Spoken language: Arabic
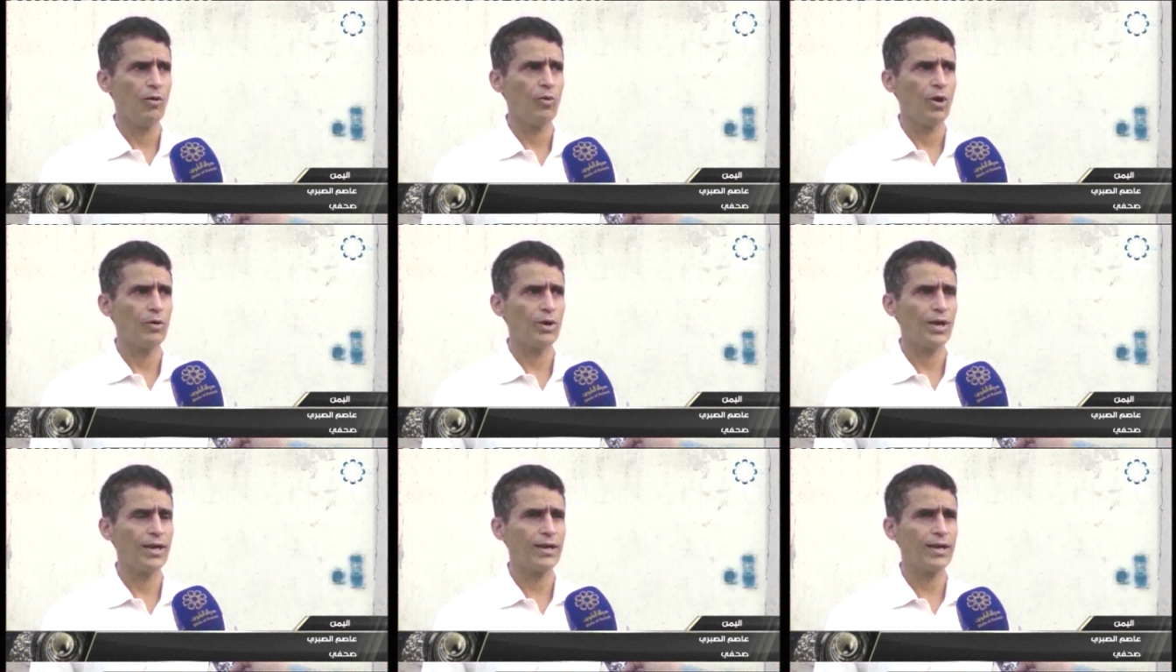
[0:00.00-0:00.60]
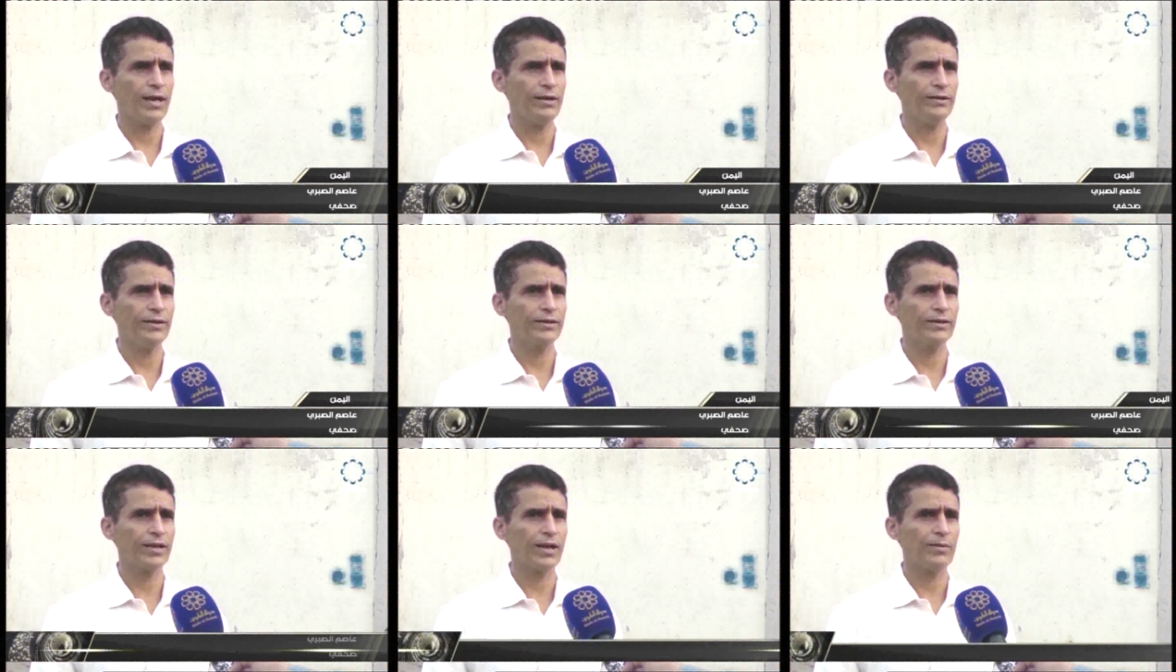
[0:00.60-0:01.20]
وهنالك
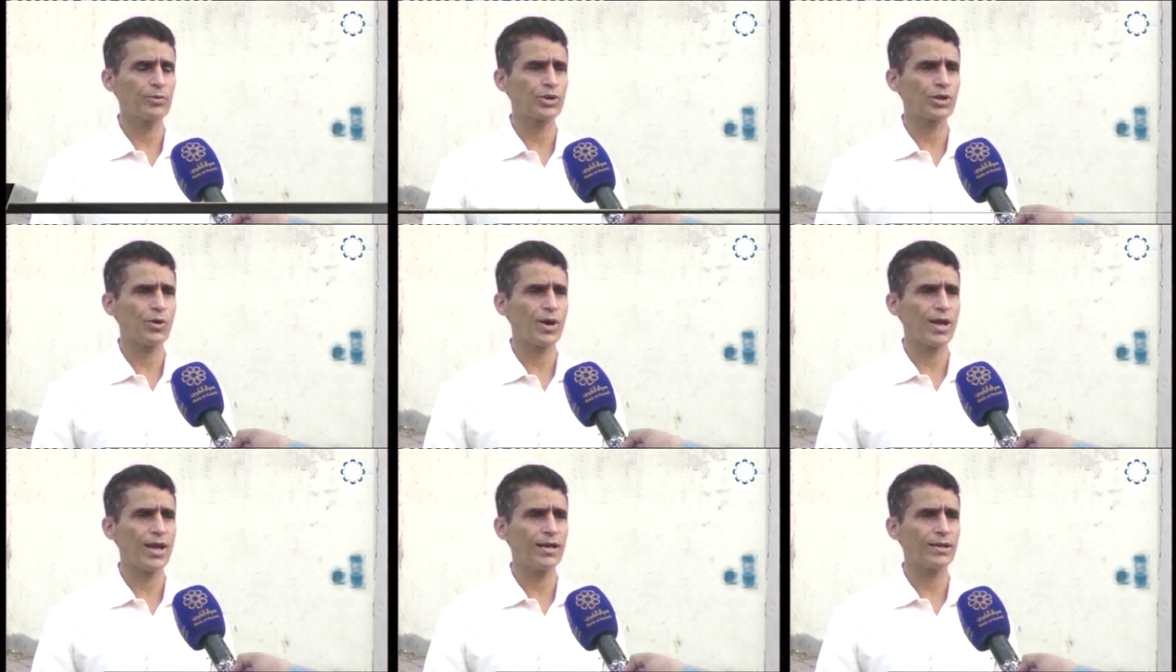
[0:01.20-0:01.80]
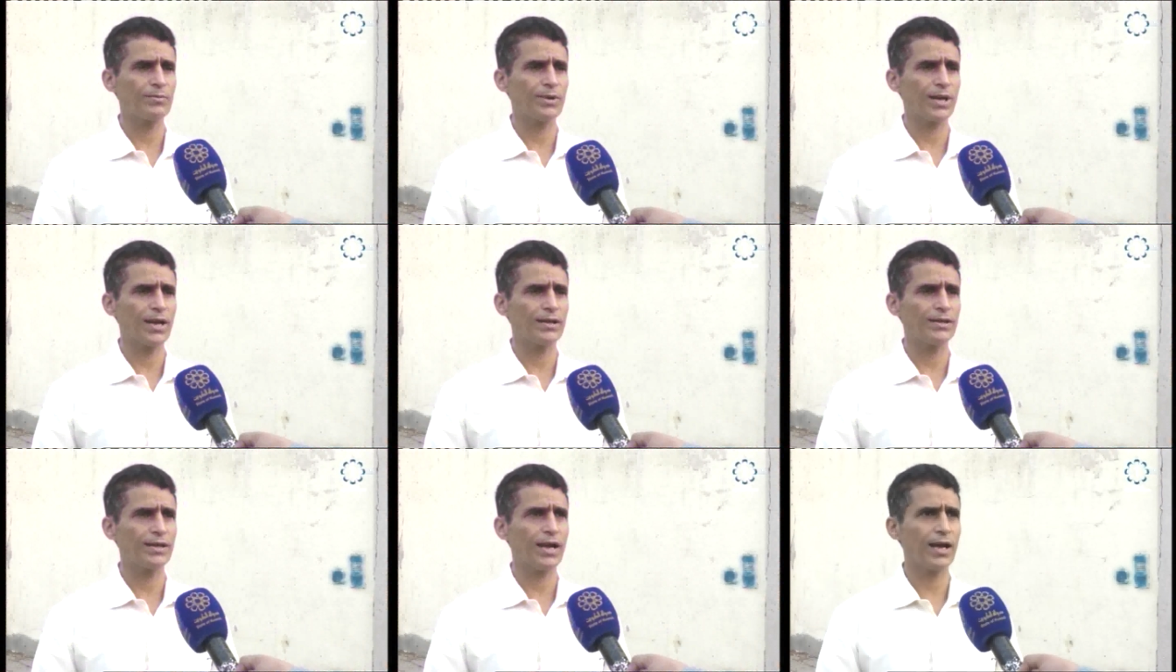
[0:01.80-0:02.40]
عدة مستويات من
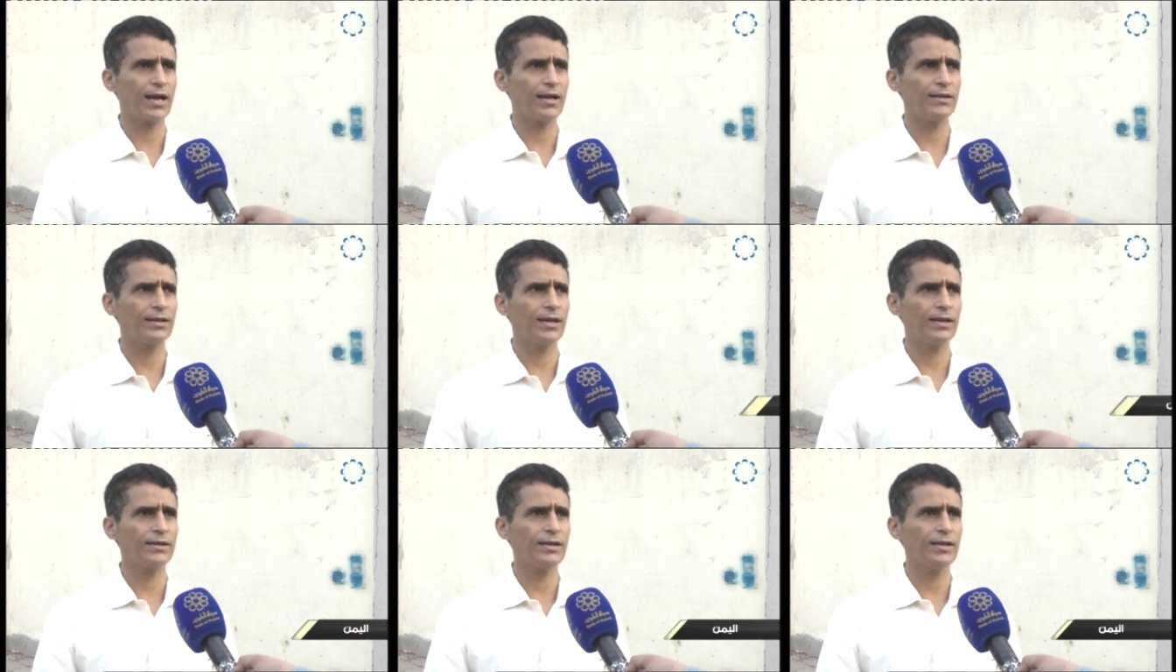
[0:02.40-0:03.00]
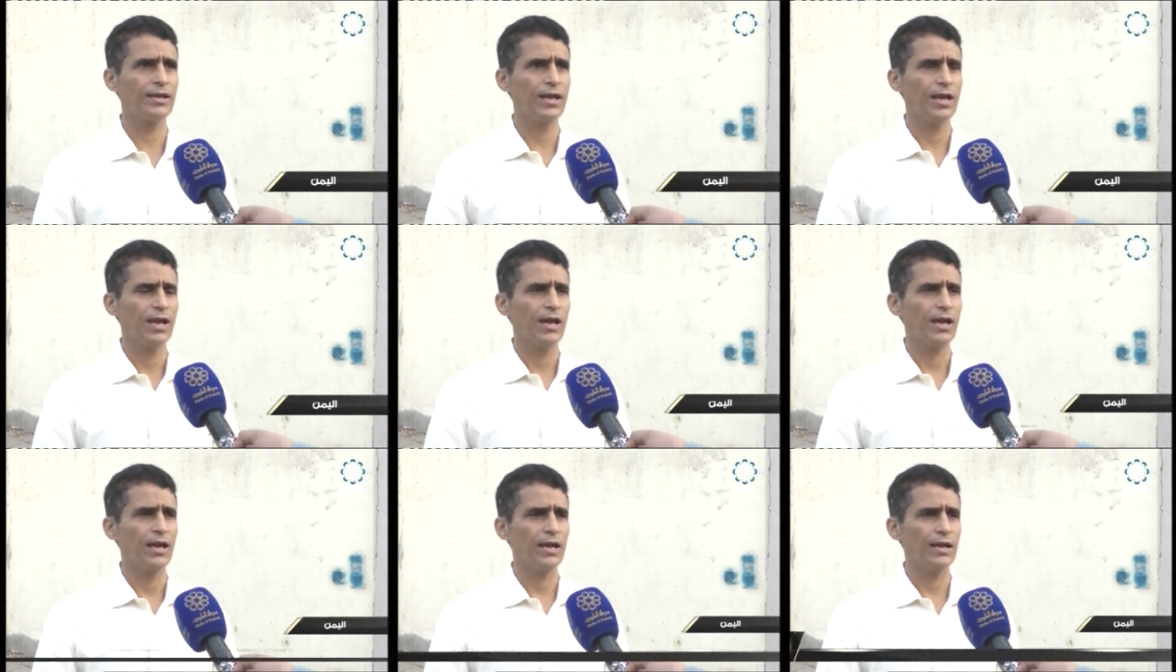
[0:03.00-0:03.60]
الانتهاكات التي
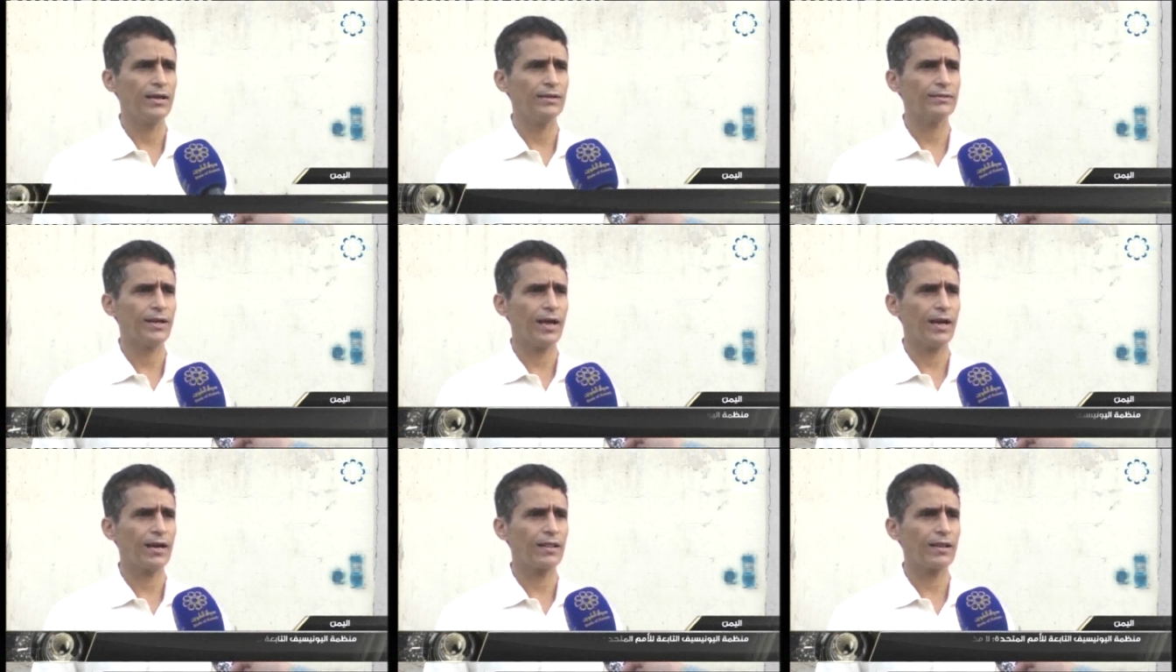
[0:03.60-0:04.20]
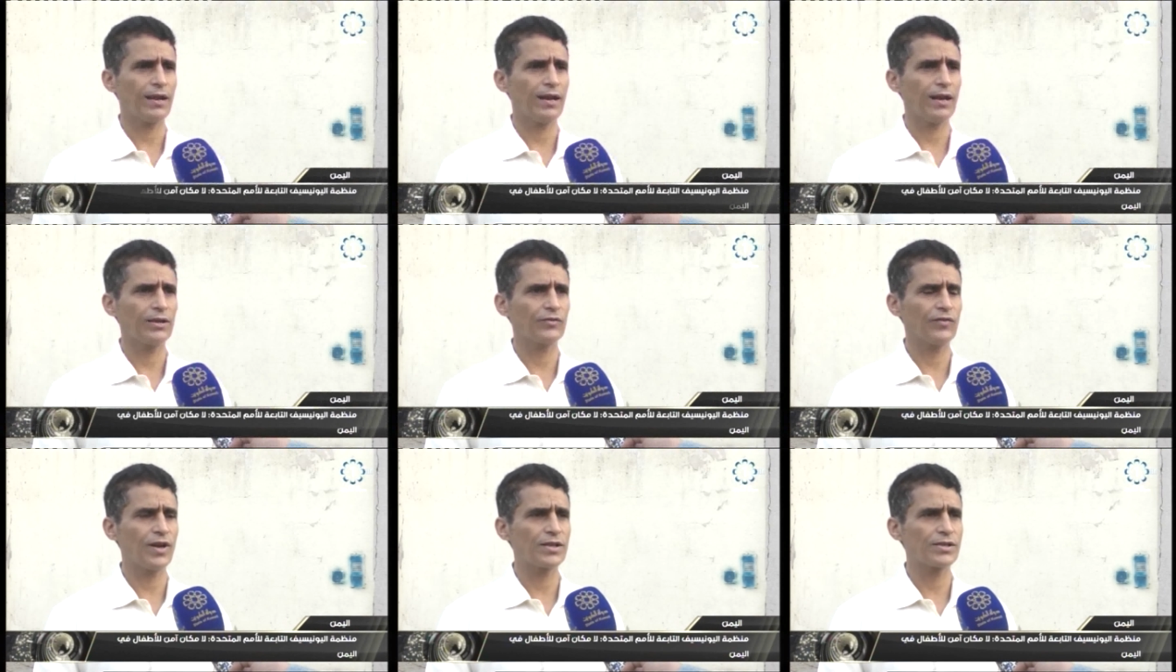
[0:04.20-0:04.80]
يتعرض لها
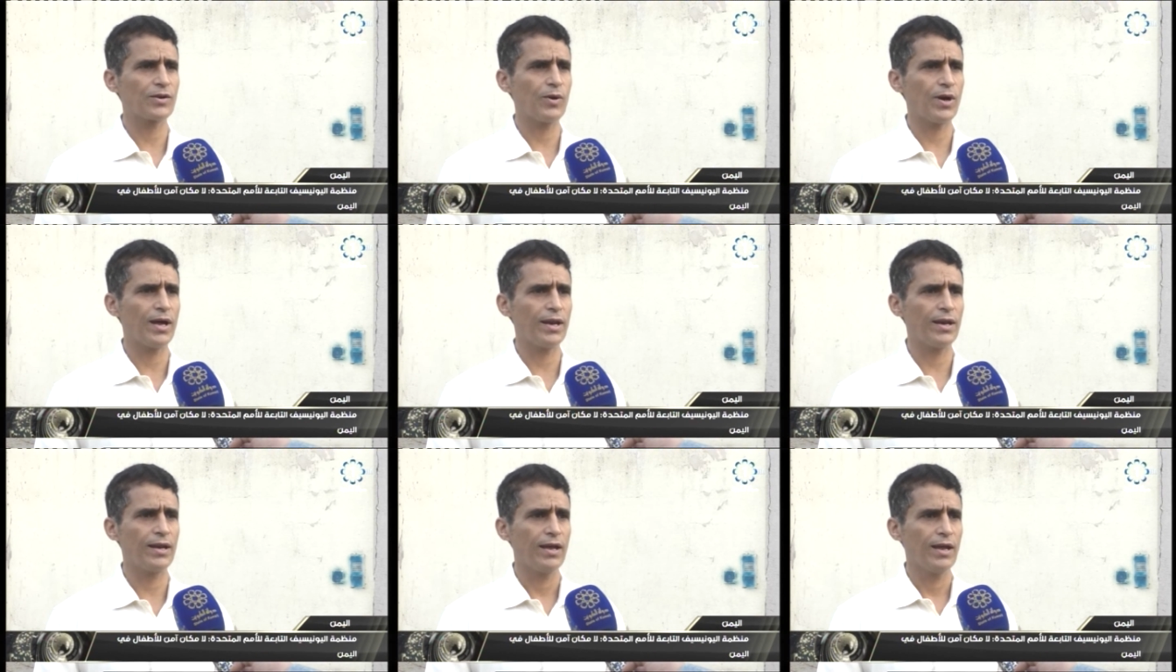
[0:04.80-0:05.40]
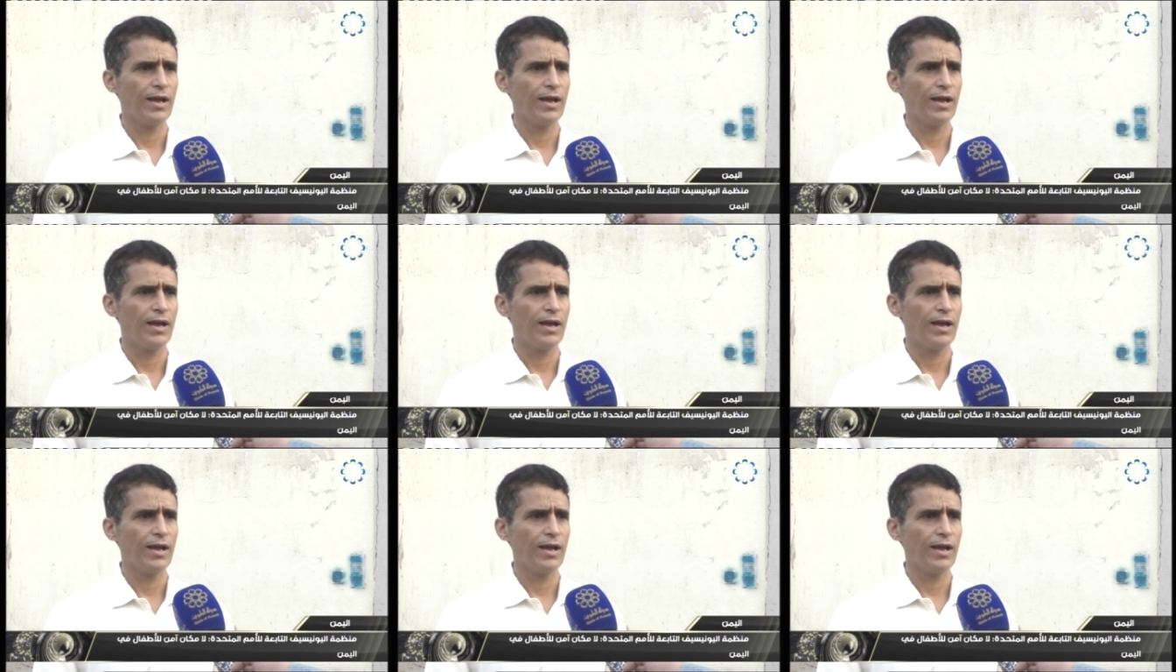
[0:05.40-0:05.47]
الأطفال سواء